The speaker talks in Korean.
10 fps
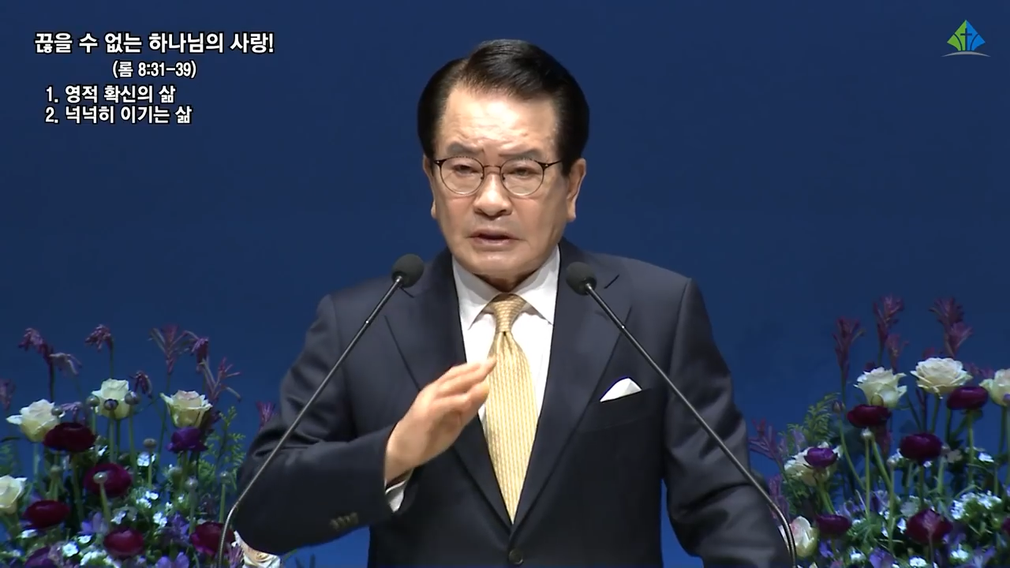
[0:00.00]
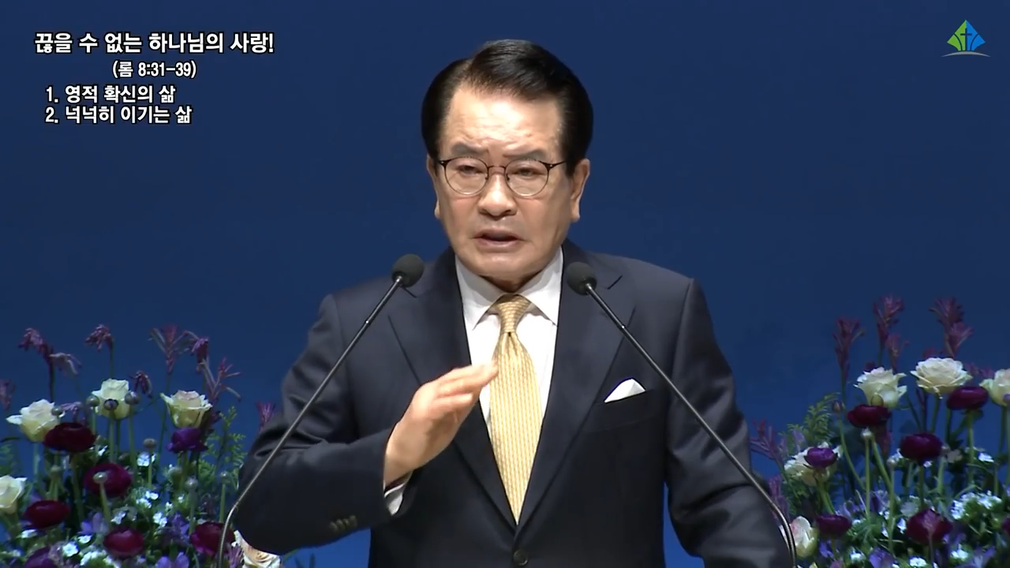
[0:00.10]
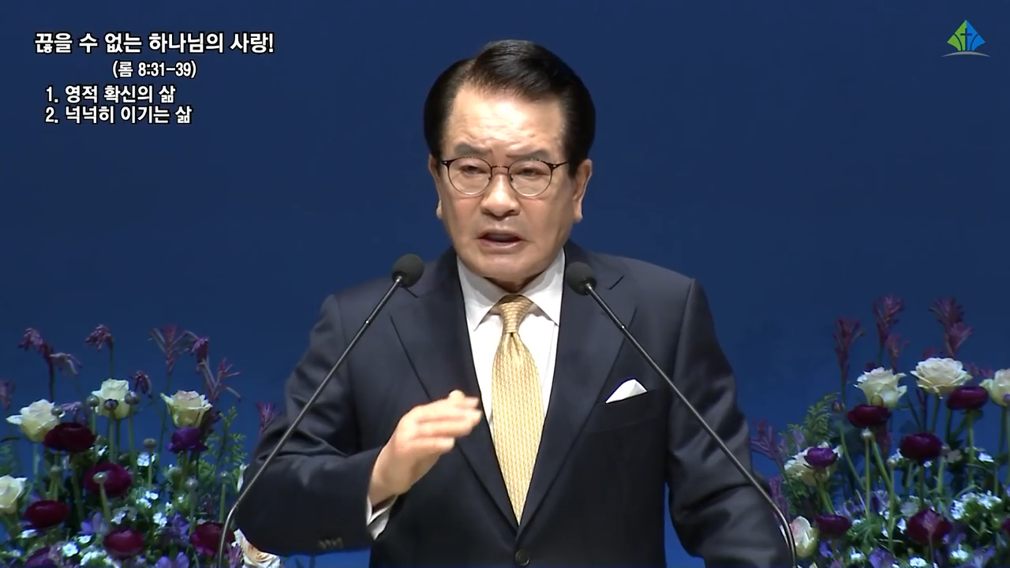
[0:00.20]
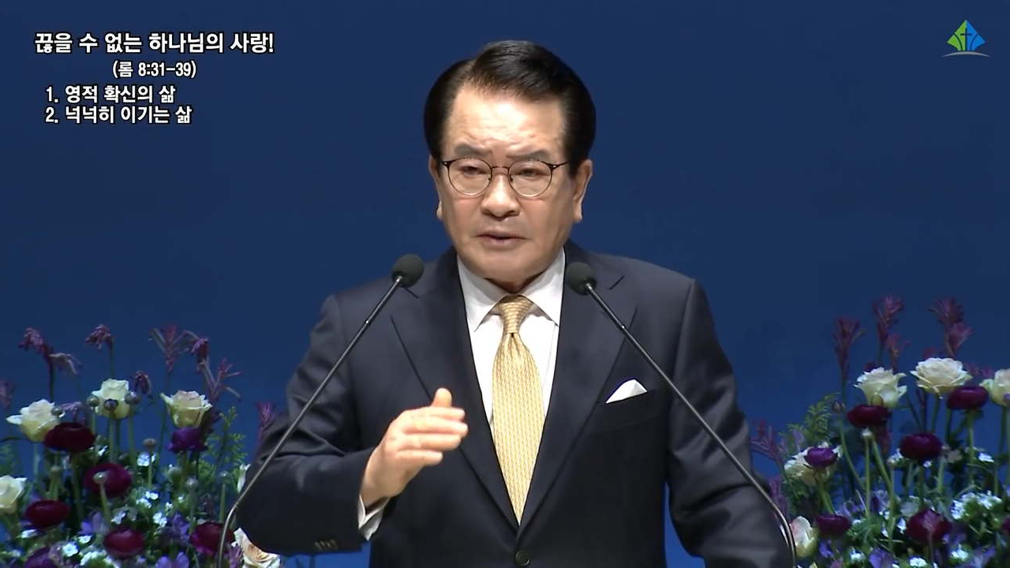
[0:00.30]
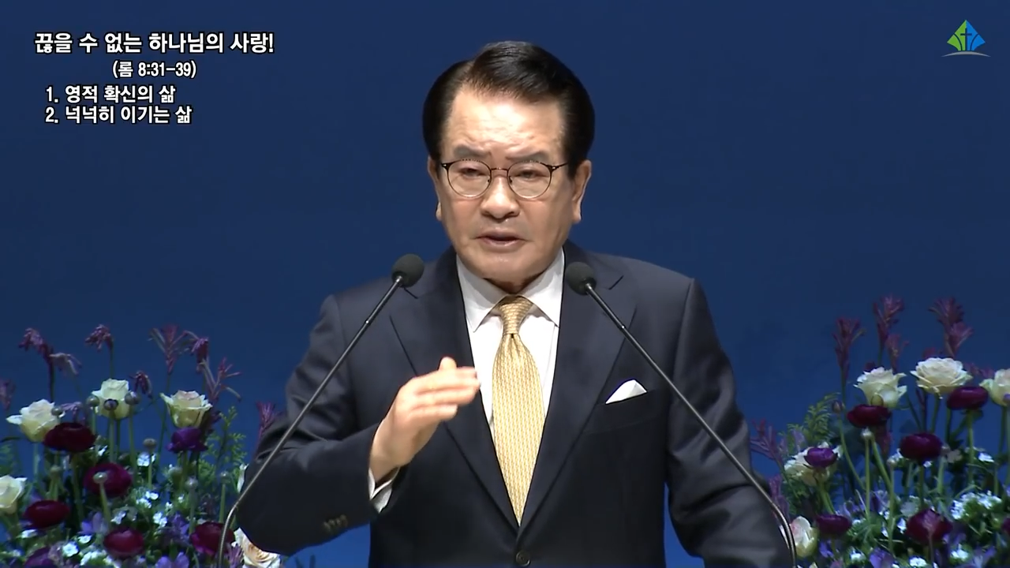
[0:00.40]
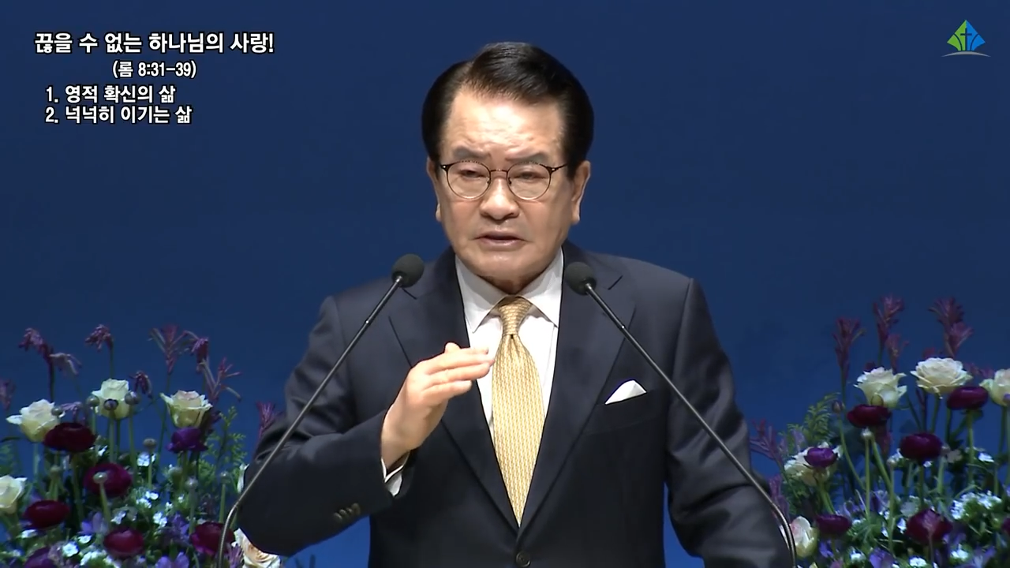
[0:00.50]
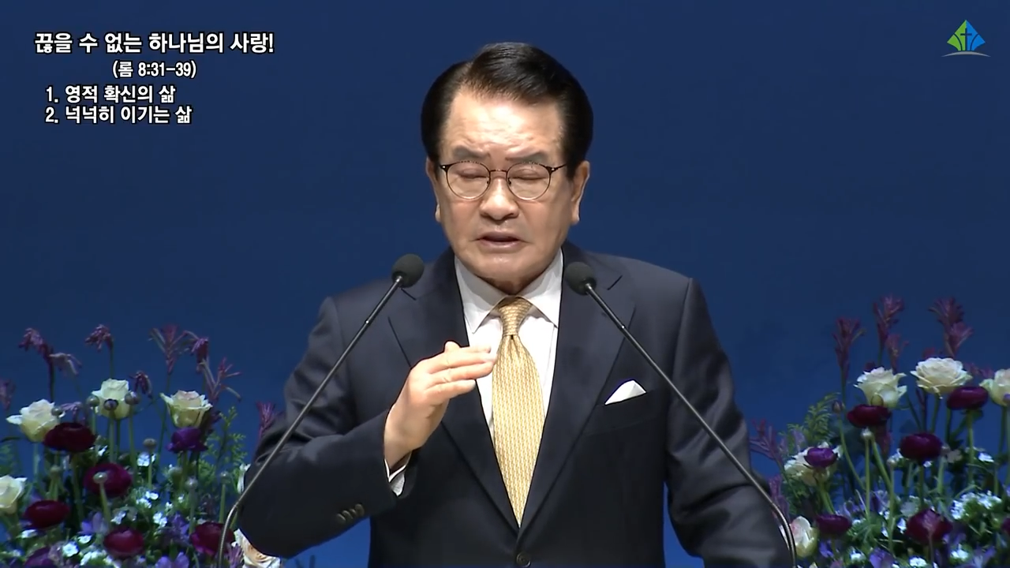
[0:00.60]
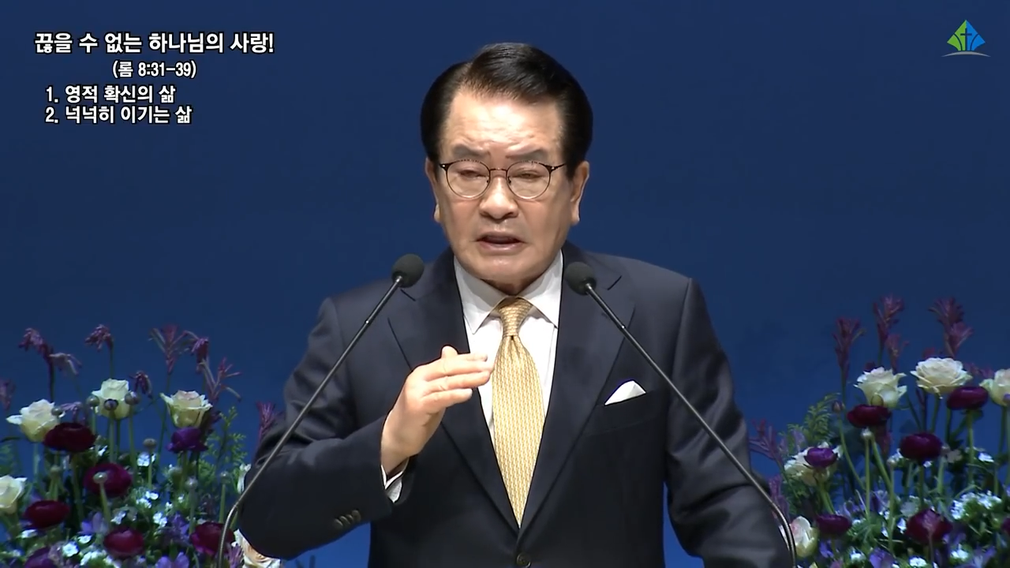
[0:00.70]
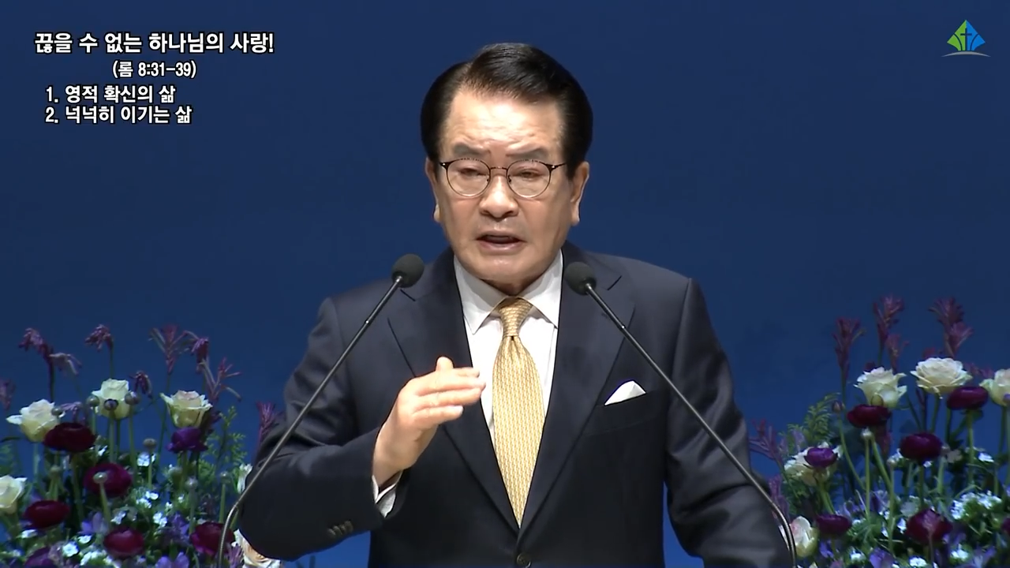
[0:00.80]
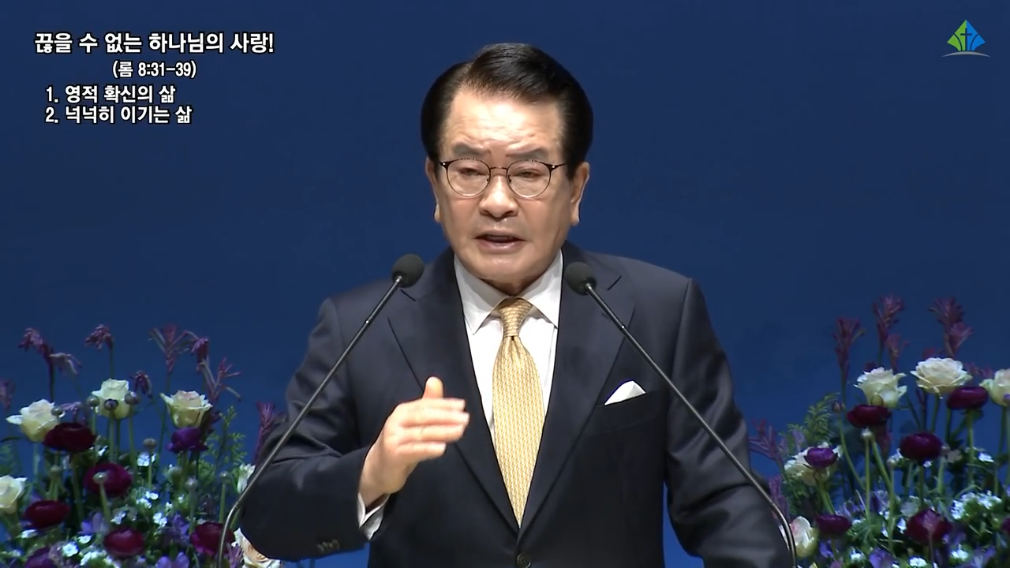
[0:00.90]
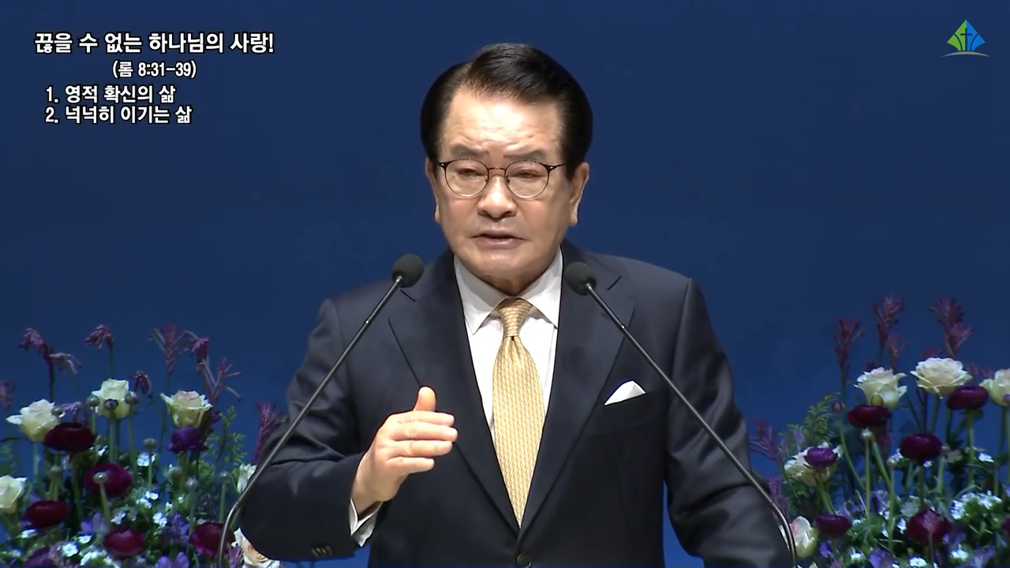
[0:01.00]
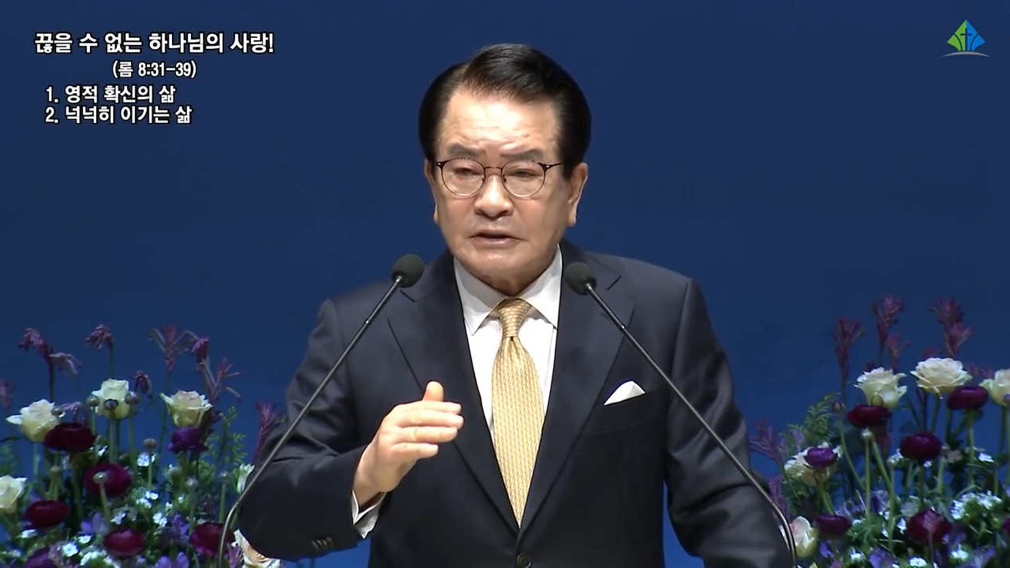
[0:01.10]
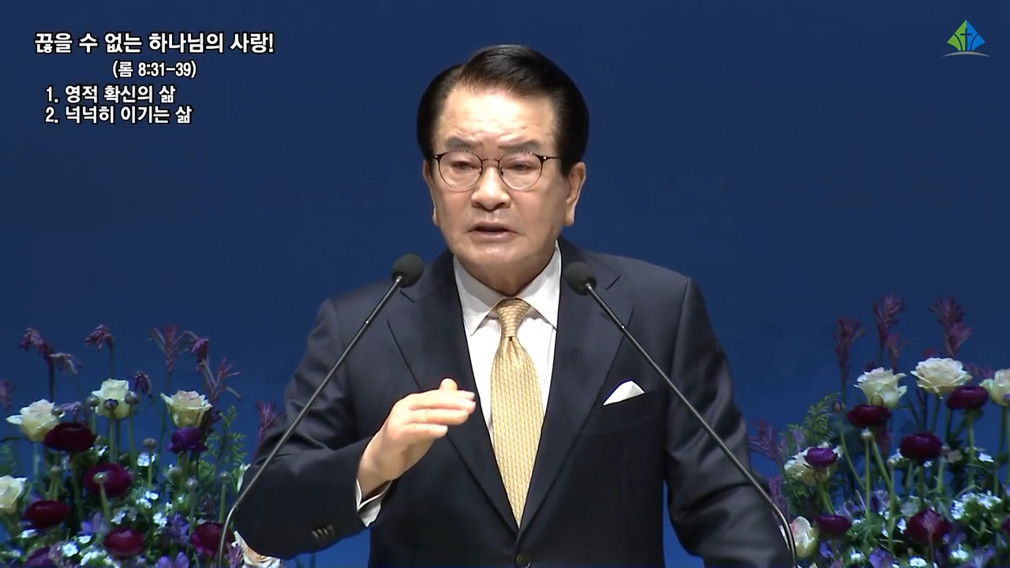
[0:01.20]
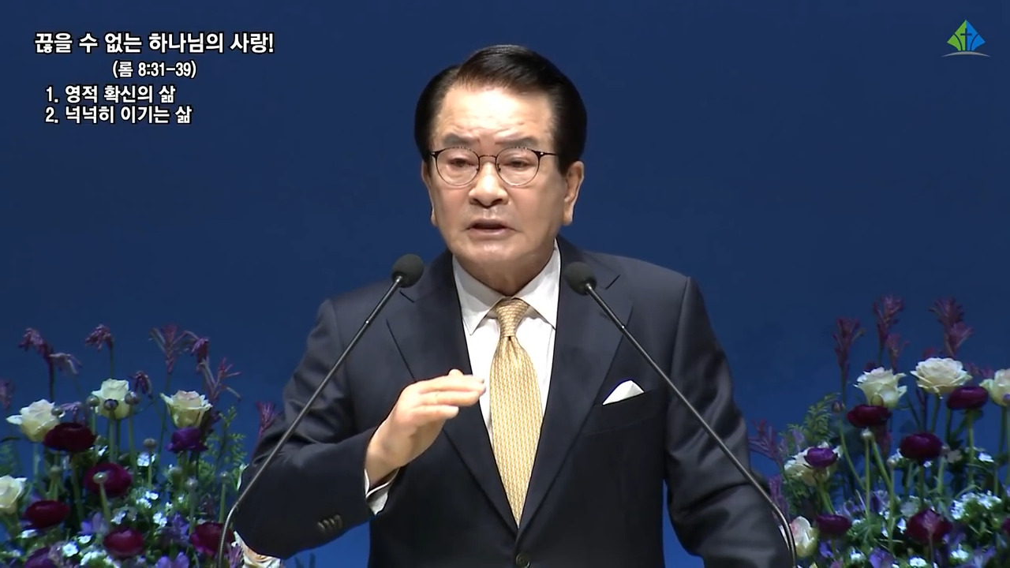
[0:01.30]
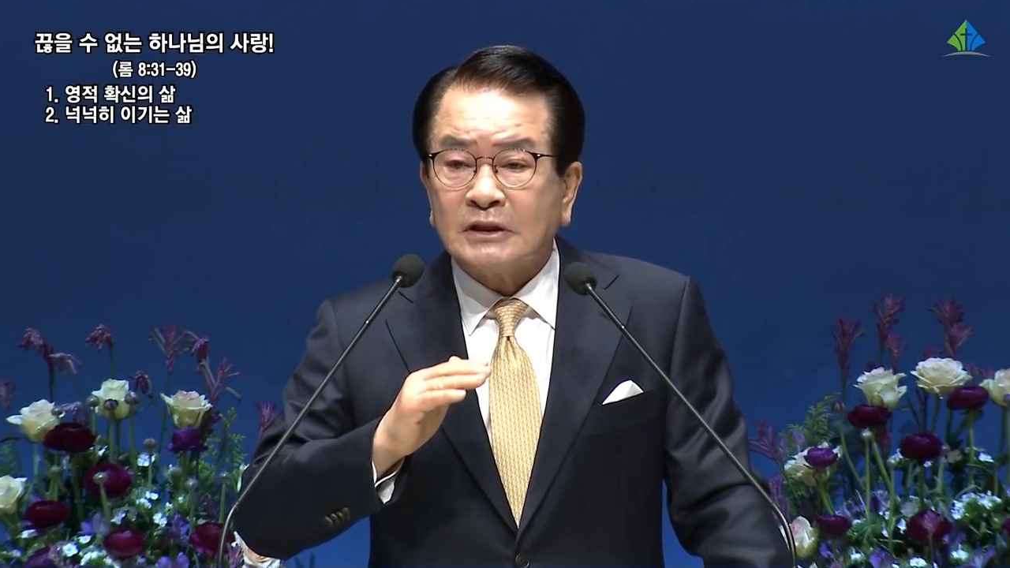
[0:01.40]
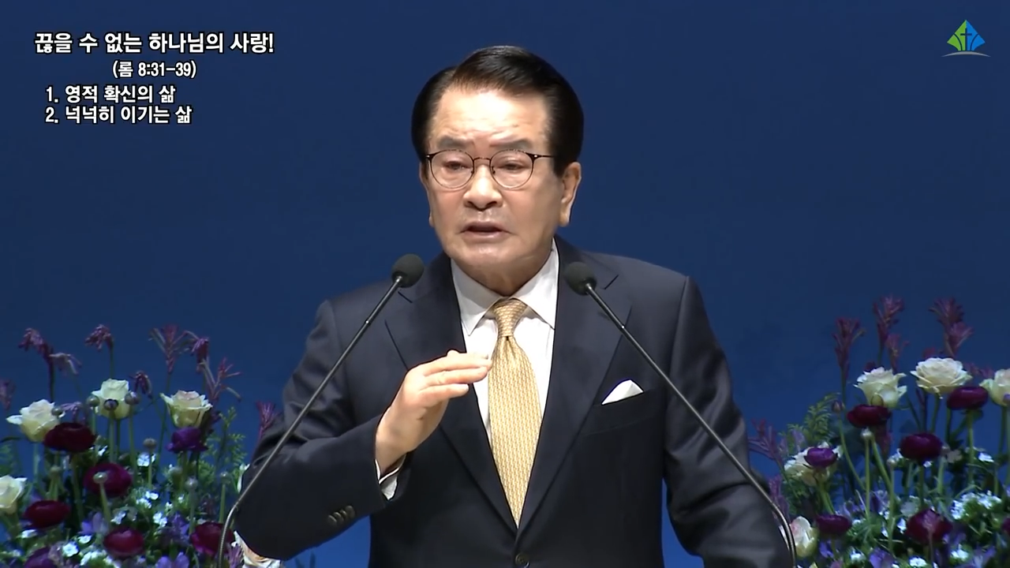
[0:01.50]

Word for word: 하나님의 사랑에서